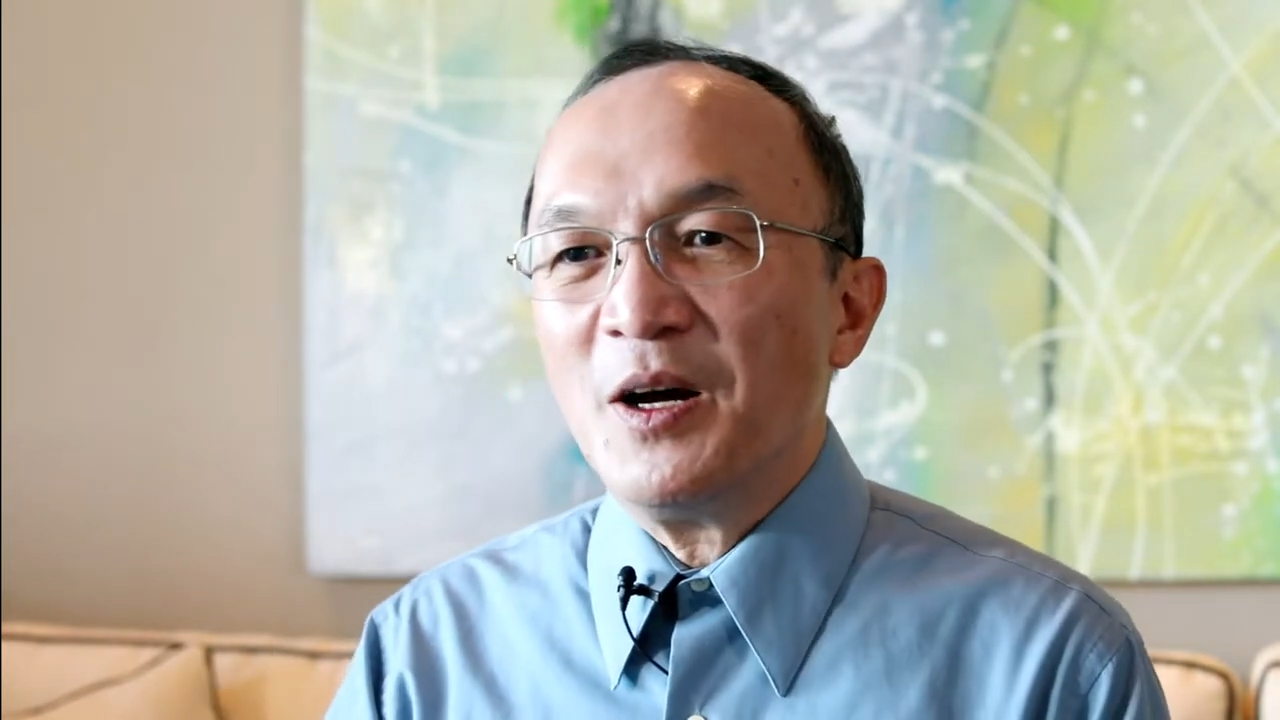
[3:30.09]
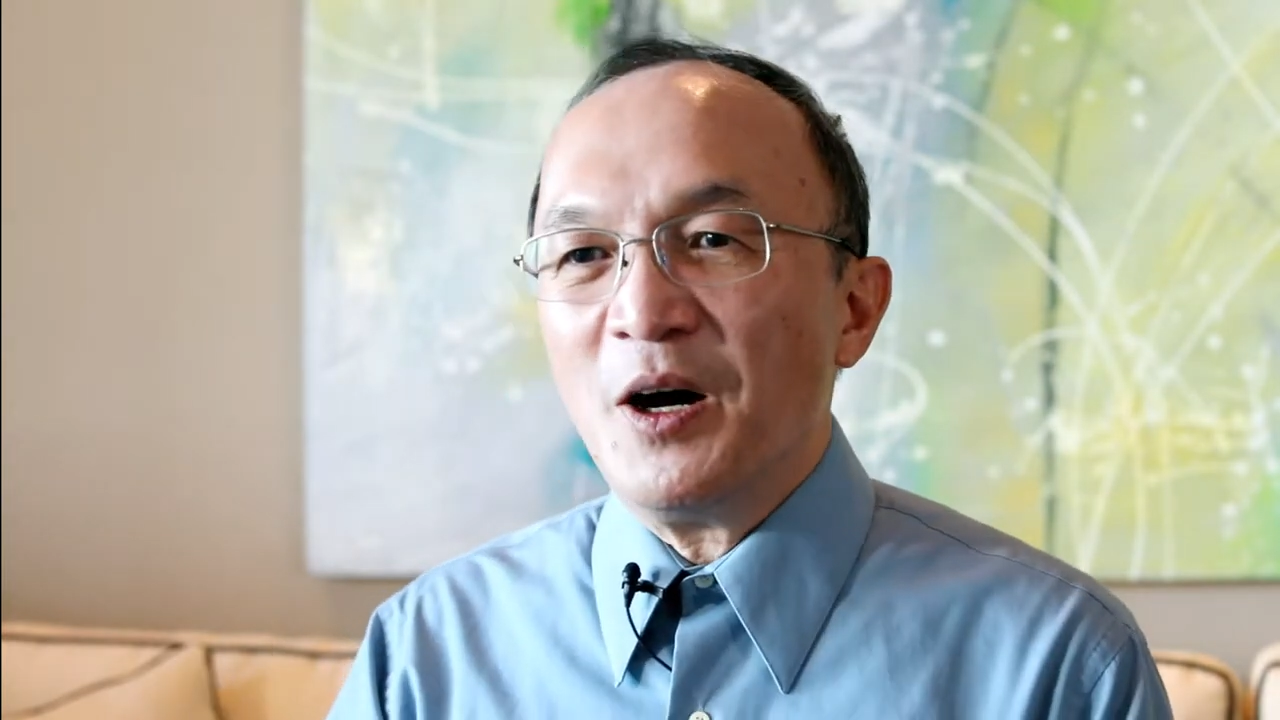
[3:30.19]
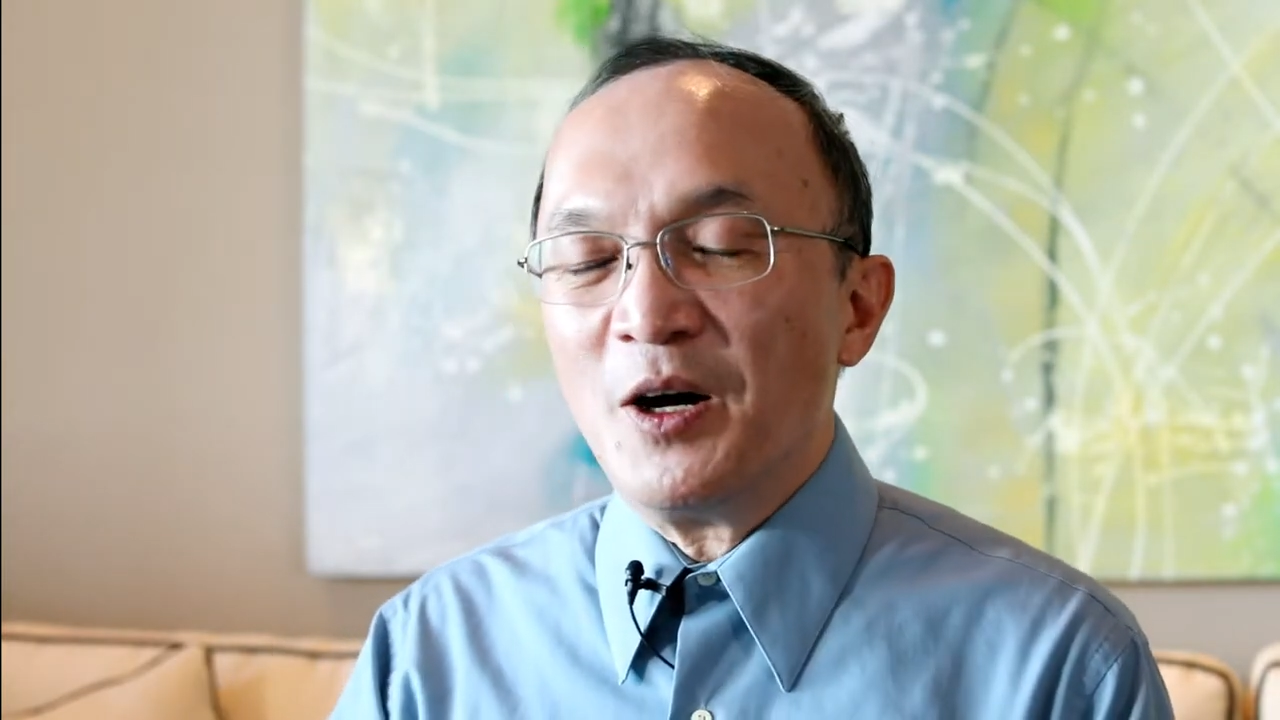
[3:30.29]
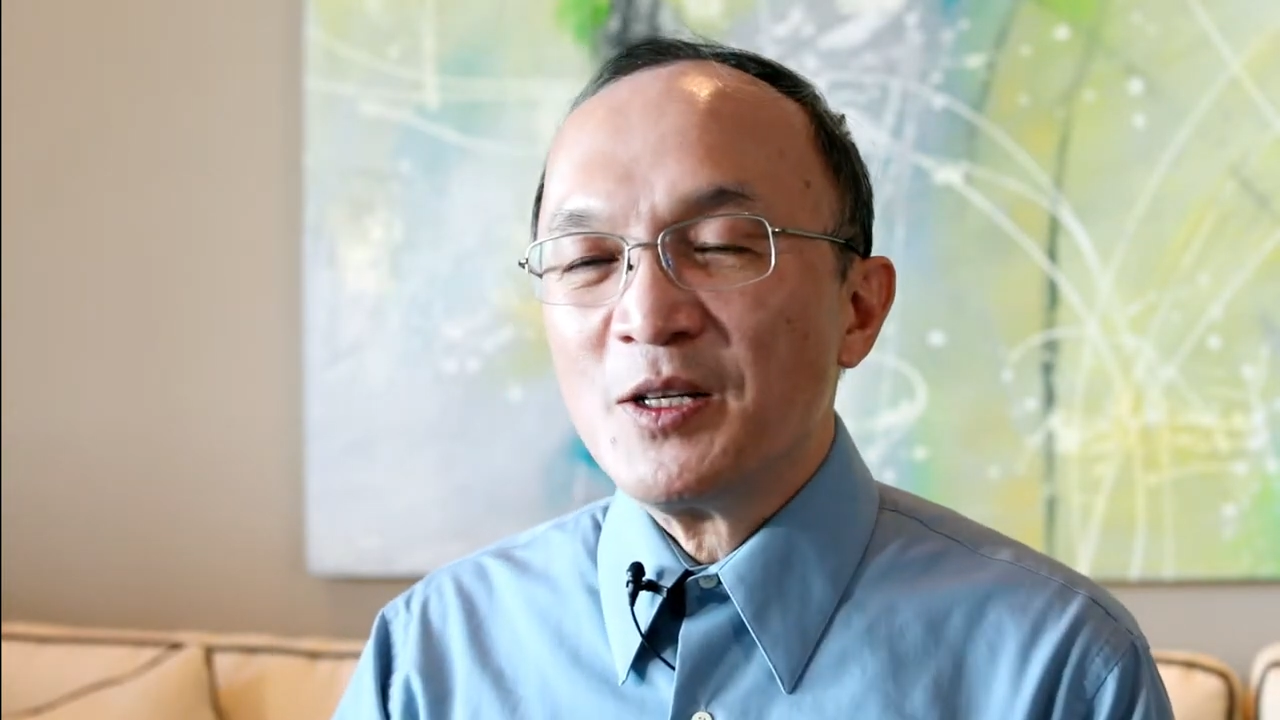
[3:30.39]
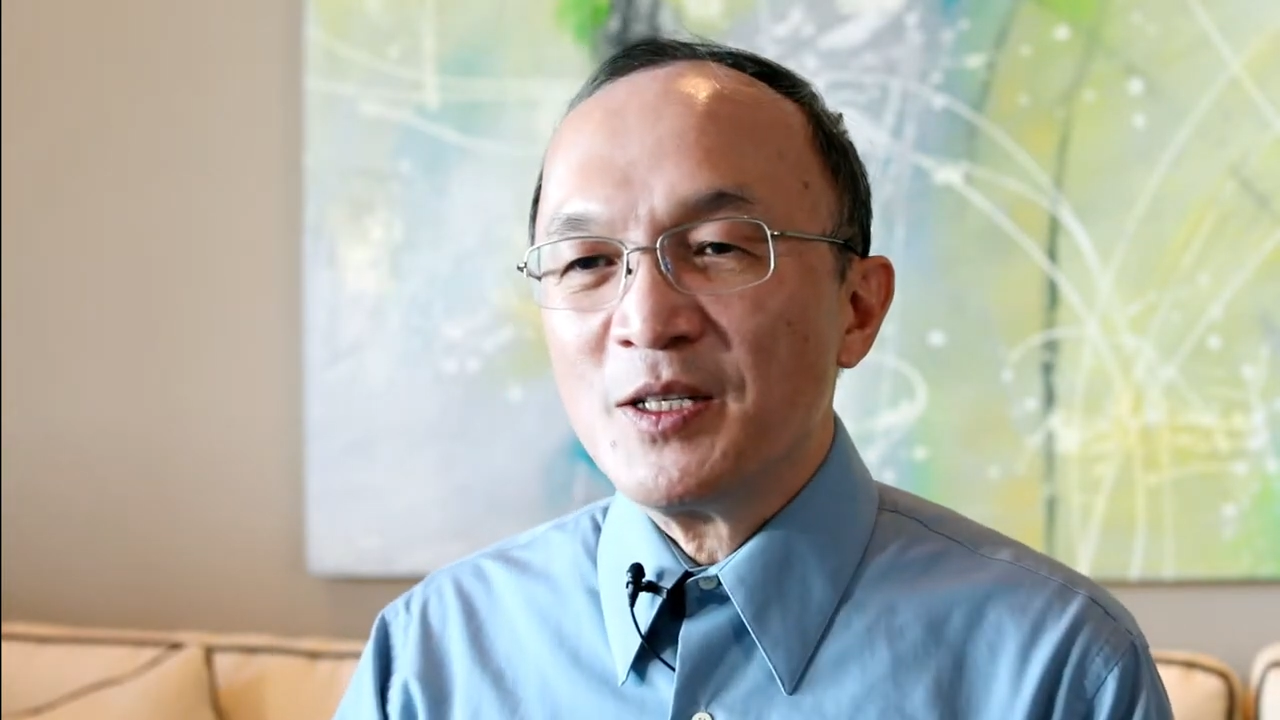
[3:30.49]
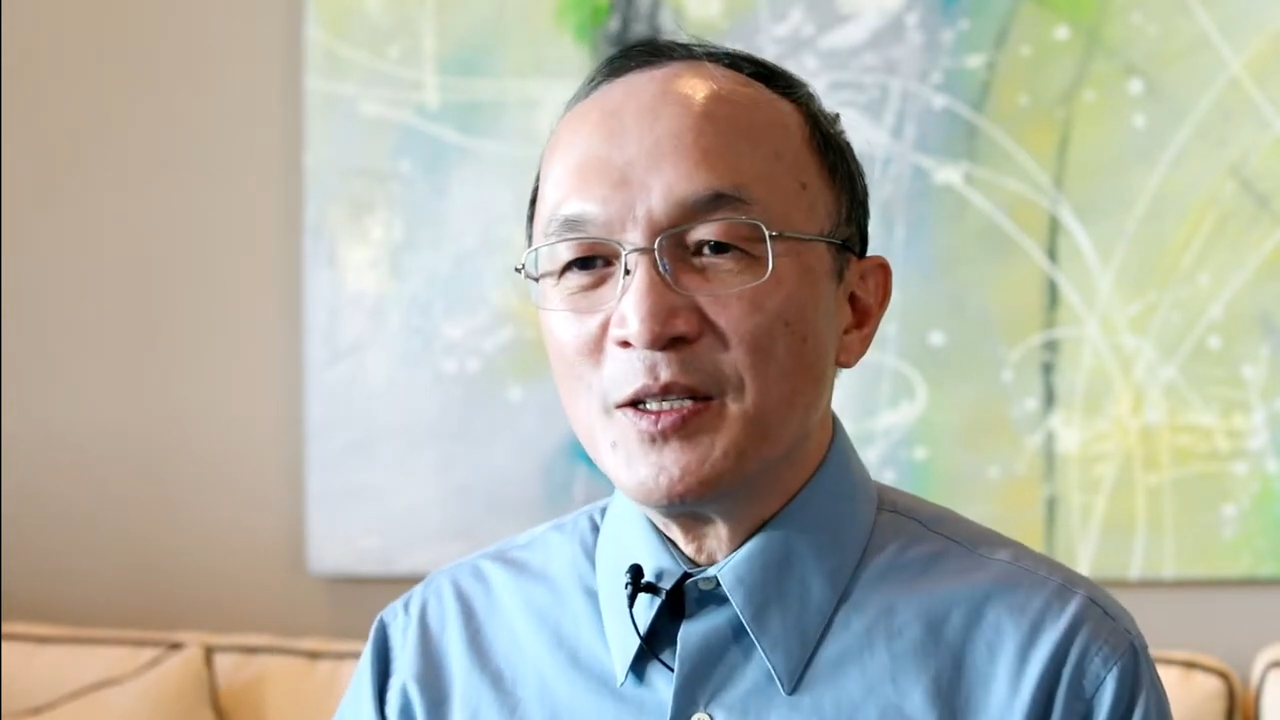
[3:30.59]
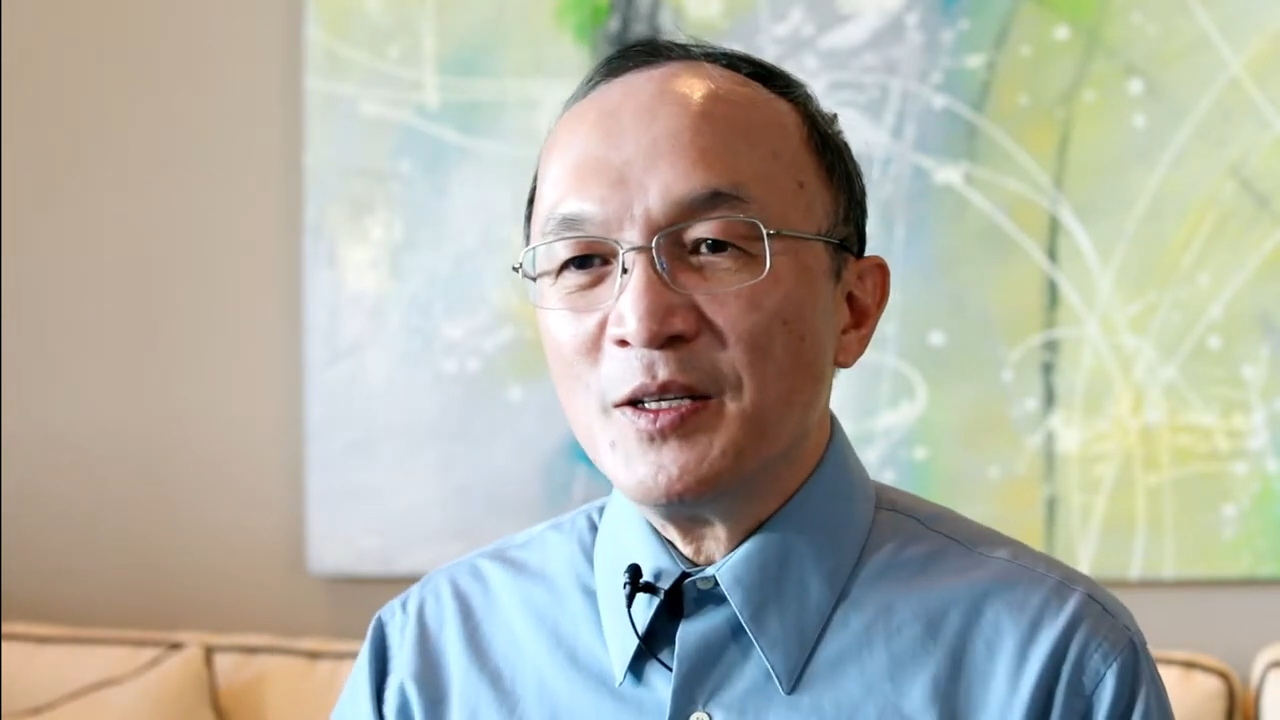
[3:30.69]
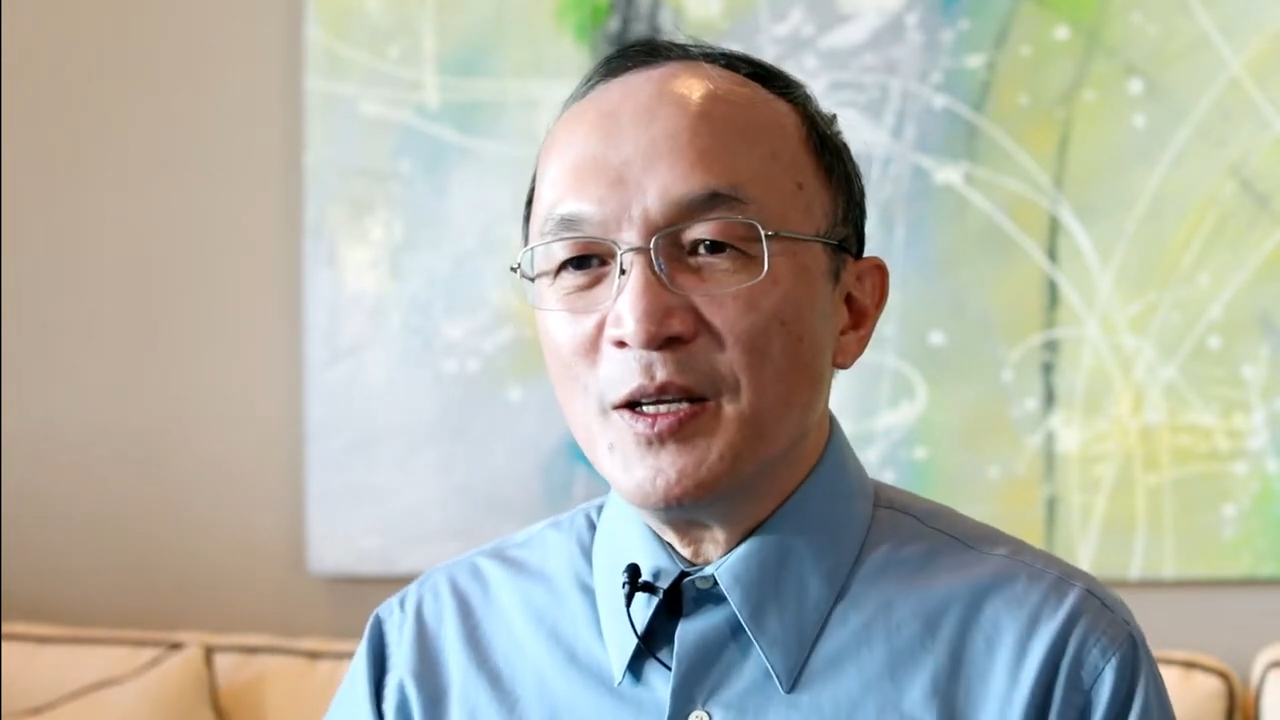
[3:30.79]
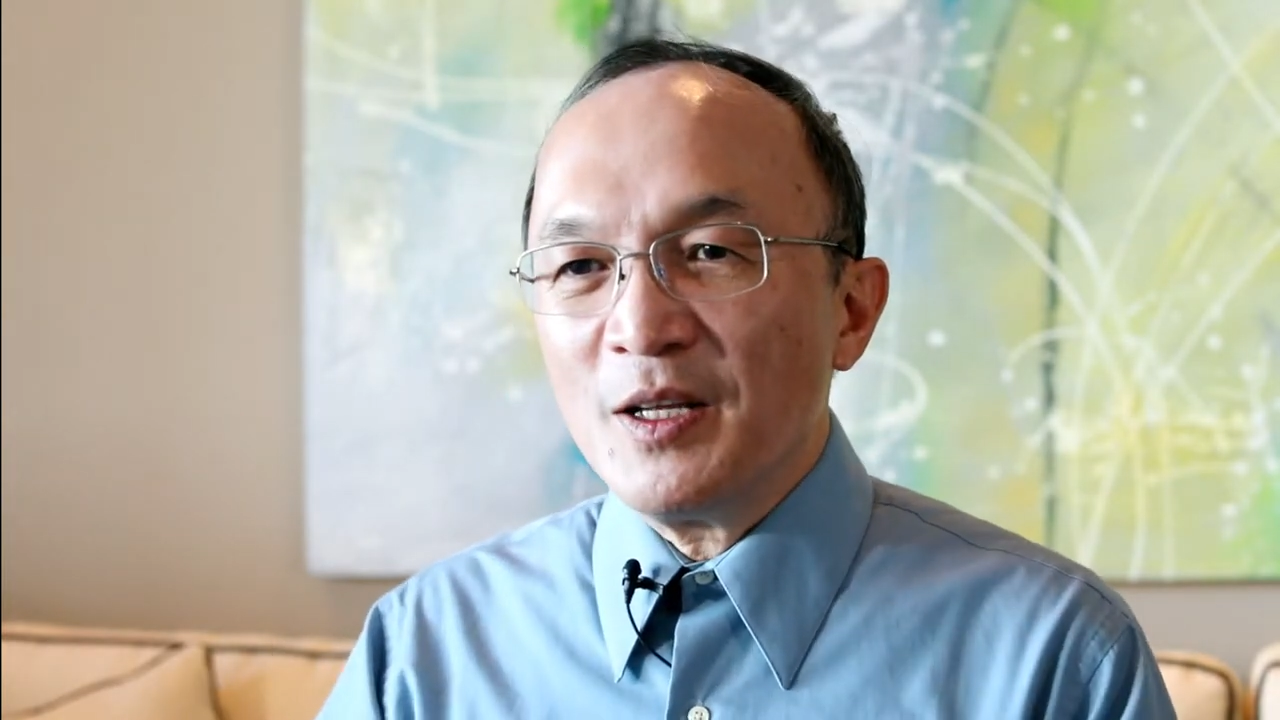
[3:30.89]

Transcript: 而是